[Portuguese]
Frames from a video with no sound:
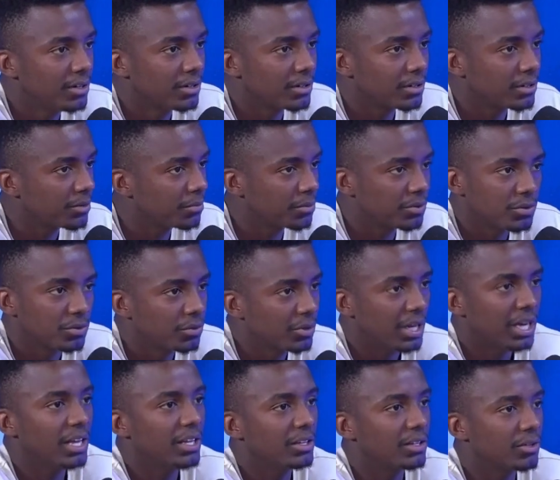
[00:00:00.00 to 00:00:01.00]
Tipo assim, do
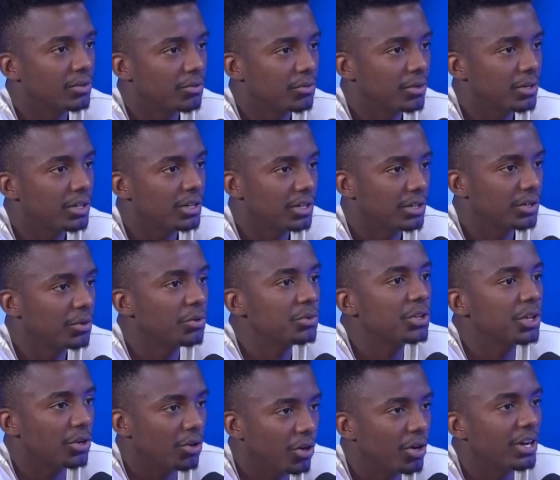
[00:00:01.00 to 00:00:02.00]
nada, não é, não é um
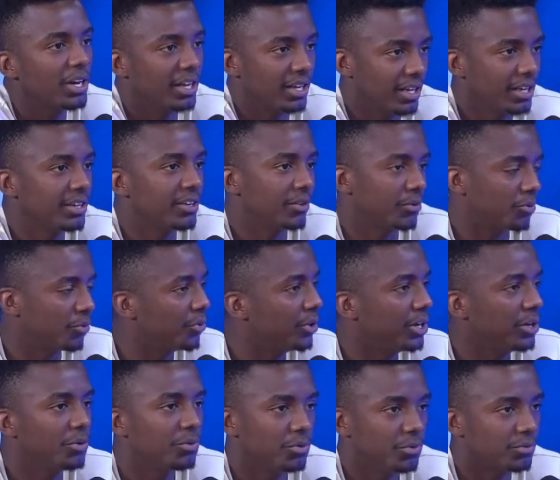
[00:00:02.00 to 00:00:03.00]
até logo aquele, não, não
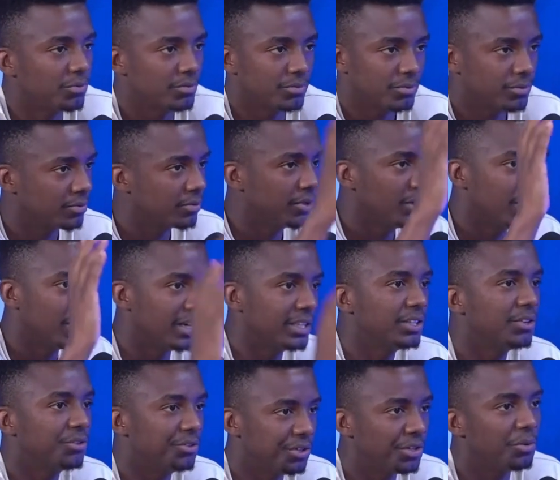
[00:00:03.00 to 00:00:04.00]
é um
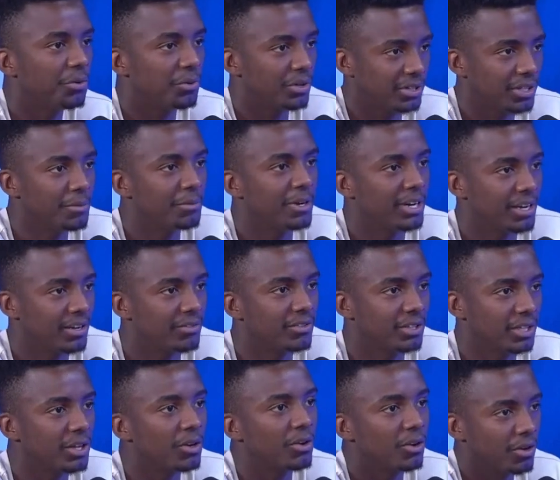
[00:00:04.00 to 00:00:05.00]
adeus, é um até breve,
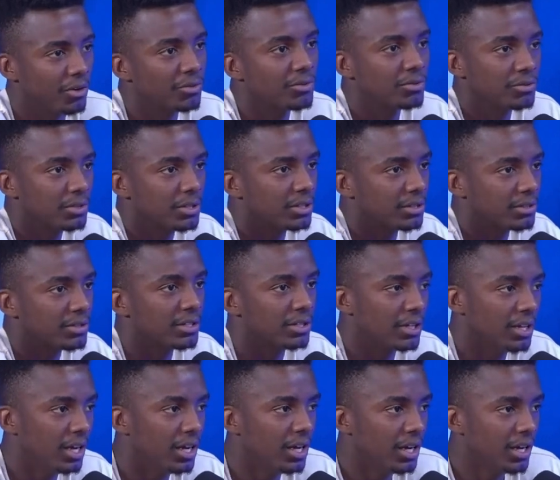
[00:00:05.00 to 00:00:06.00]
até logo, né, assim.
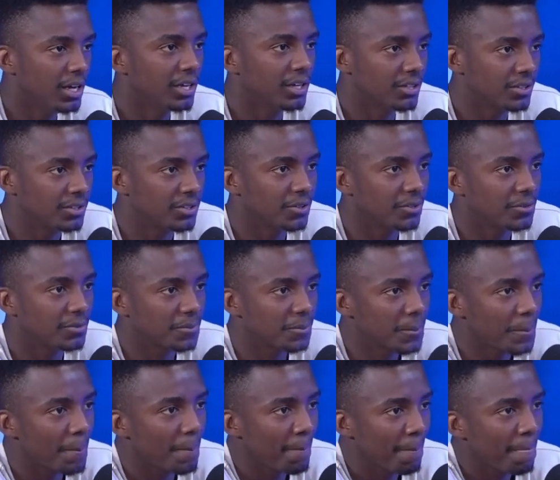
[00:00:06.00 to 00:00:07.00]
Tô lá, tô, tô então...
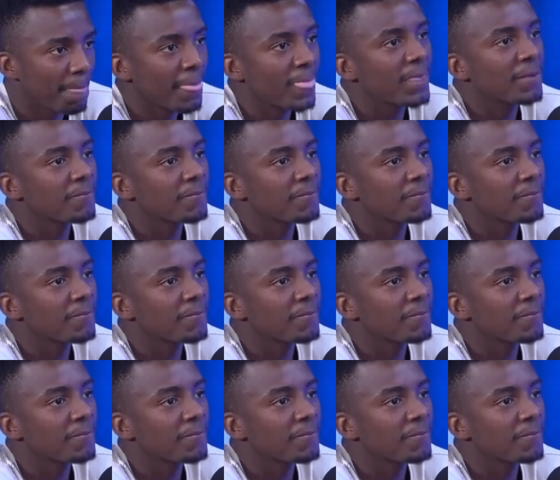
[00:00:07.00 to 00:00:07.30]
criando corpo ali,